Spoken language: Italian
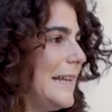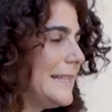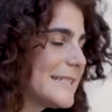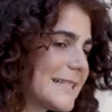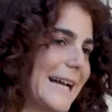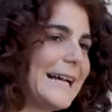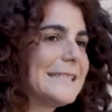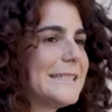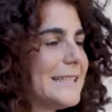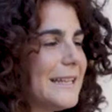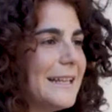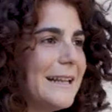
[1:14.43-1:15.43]
gli
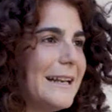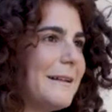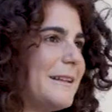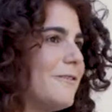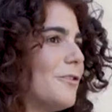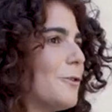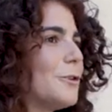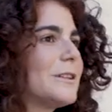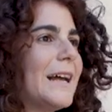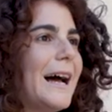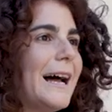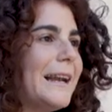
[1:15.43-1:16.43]
scazzi, le
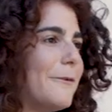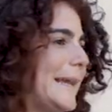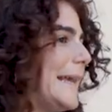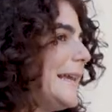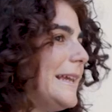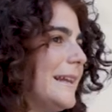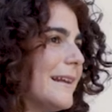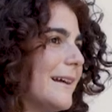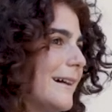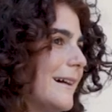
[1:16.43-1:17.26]
difficoltà, le mail,